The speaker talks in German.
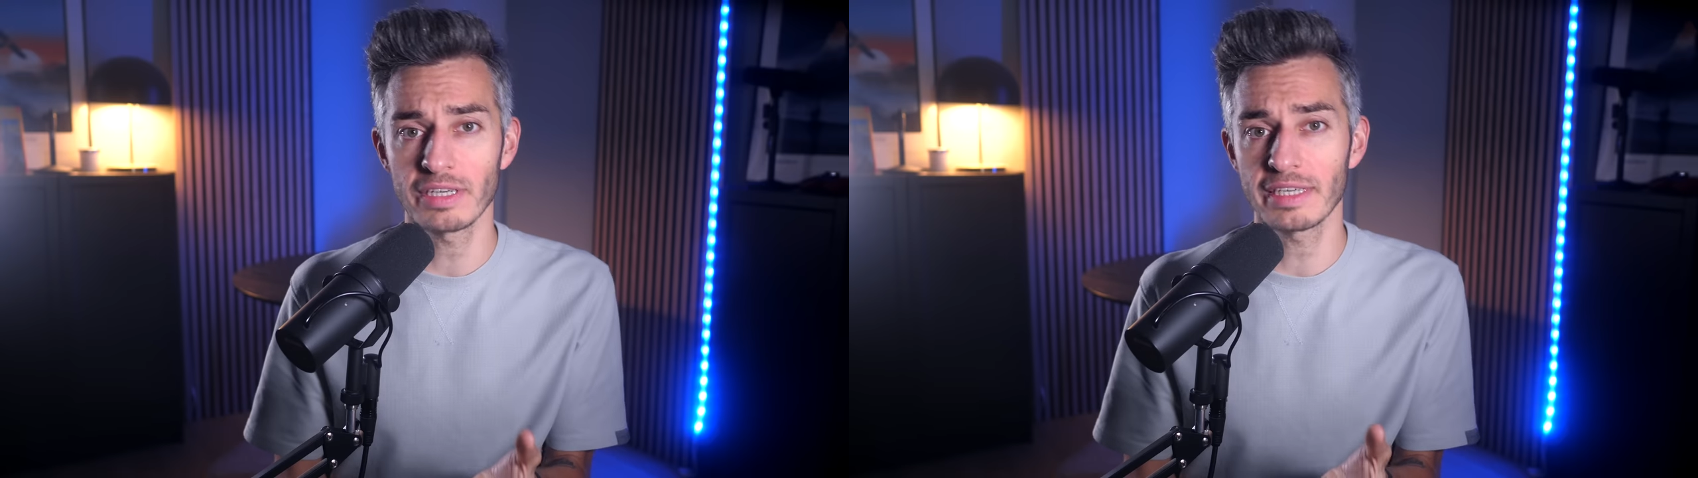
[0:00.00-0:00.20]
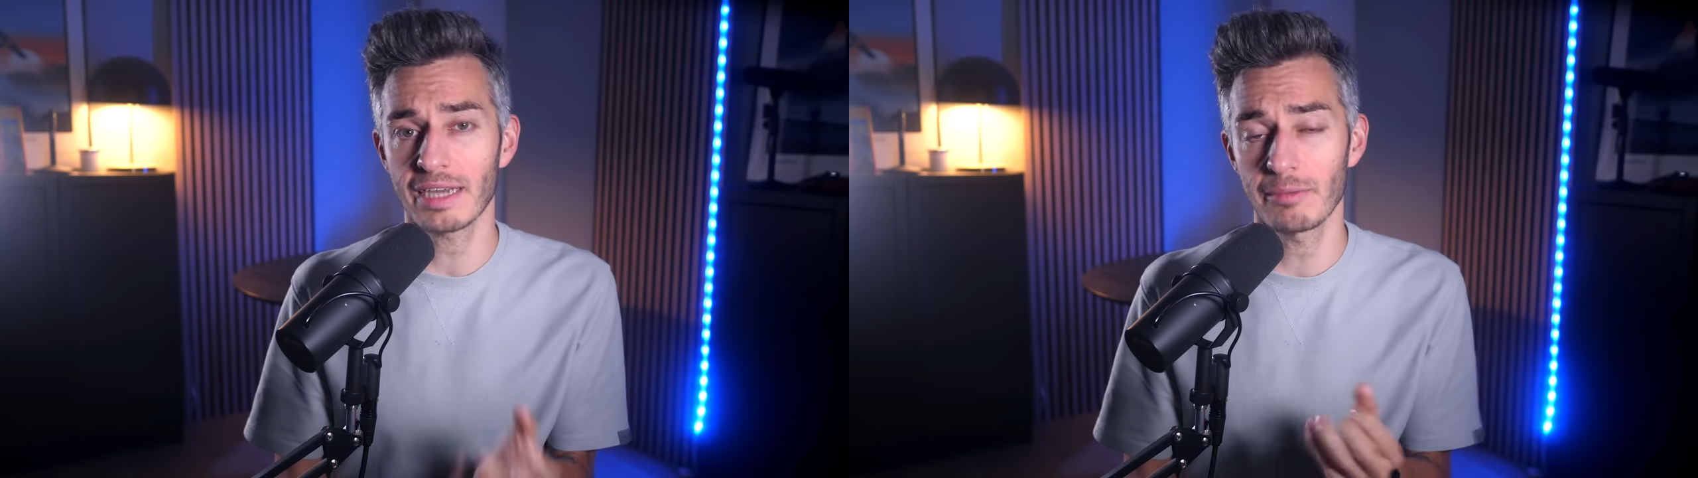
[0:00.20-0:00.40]

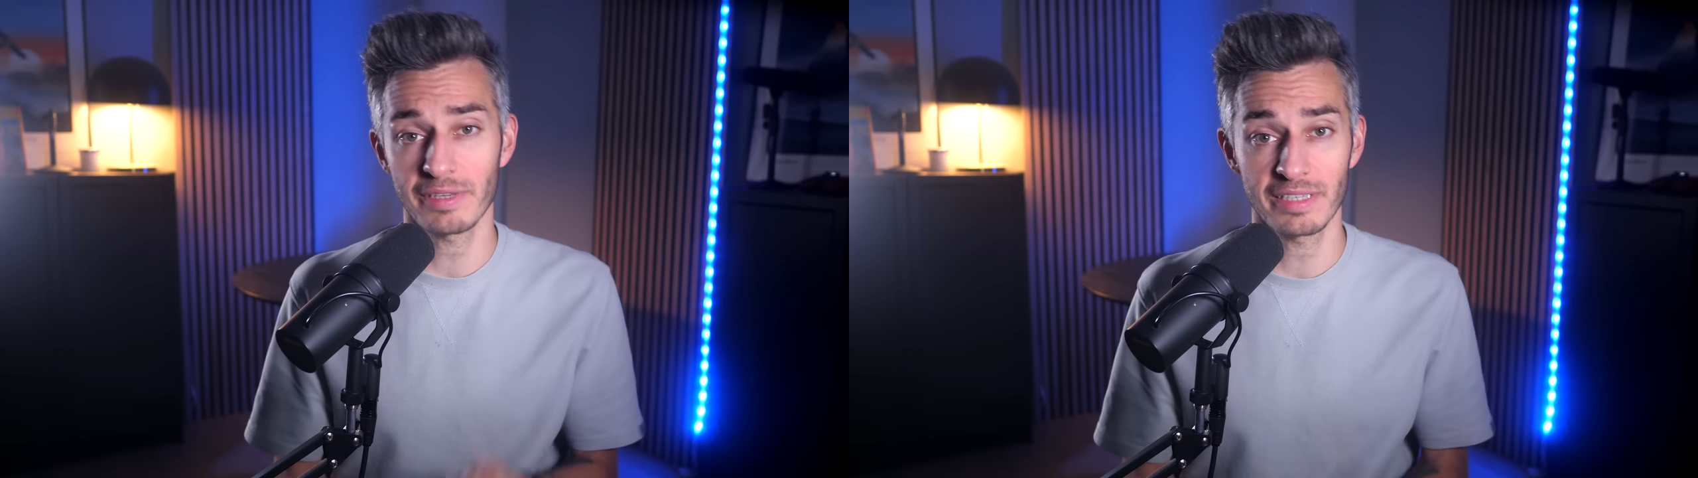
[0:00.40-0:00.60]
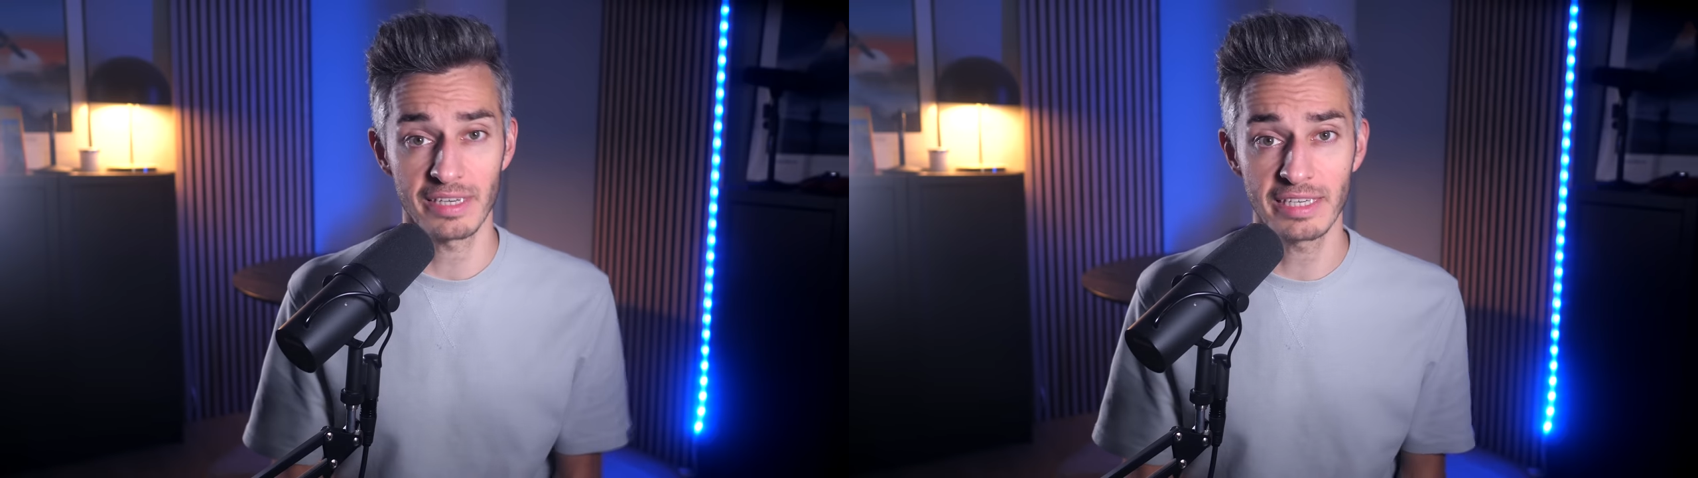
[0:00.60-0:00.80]
nicht
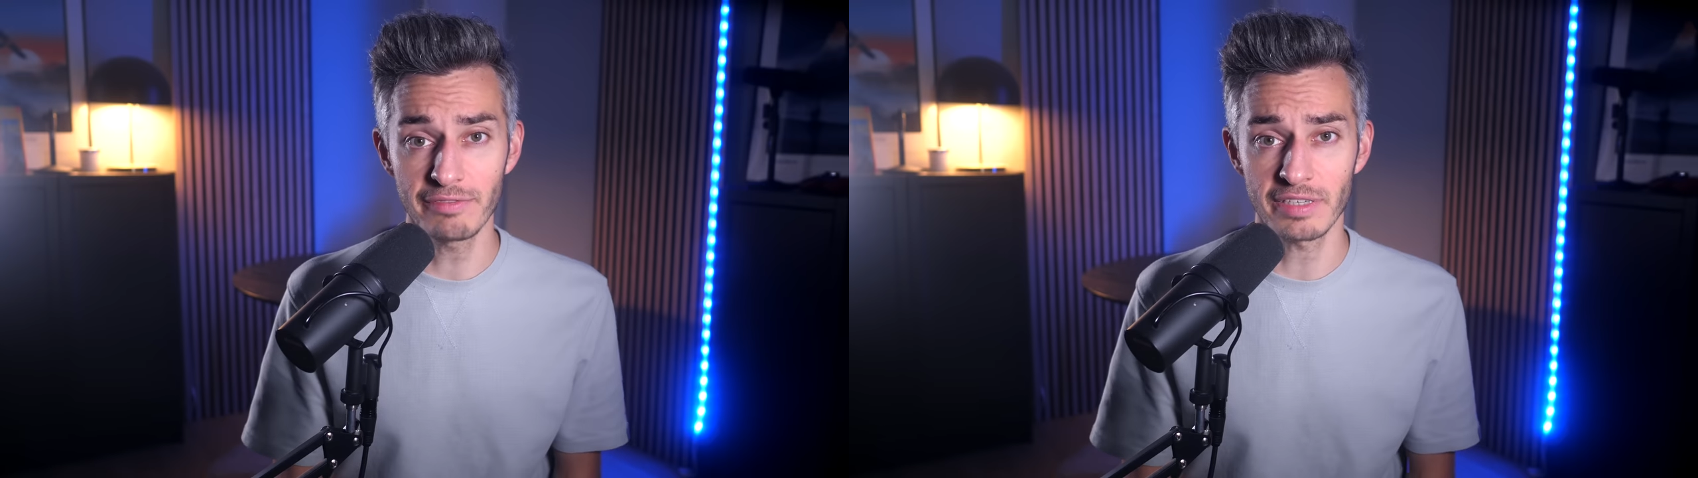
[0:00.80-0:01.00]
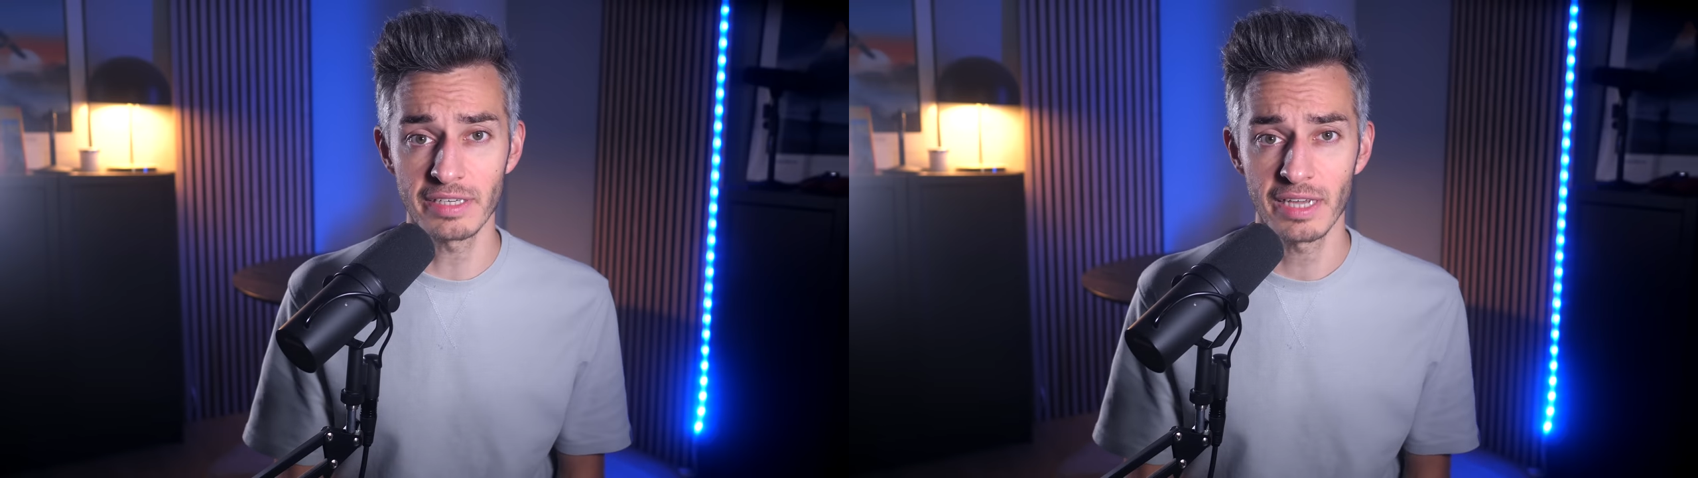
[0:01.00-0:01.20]

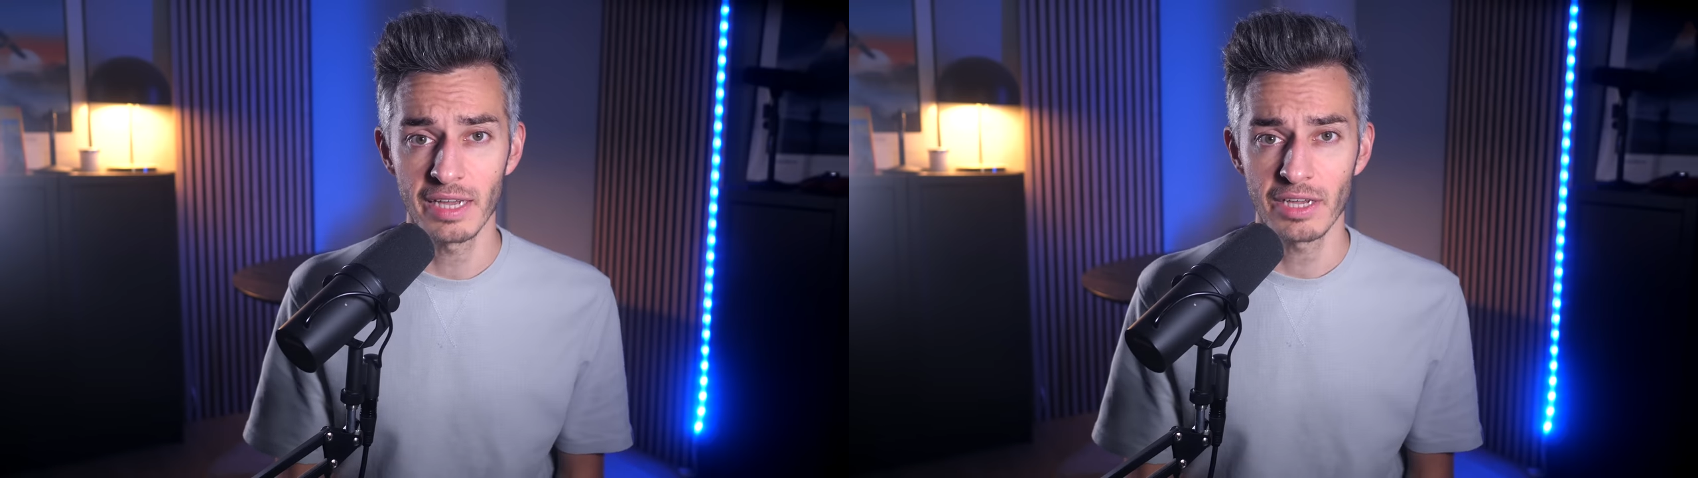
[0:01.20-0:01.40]
repräsentativ sind,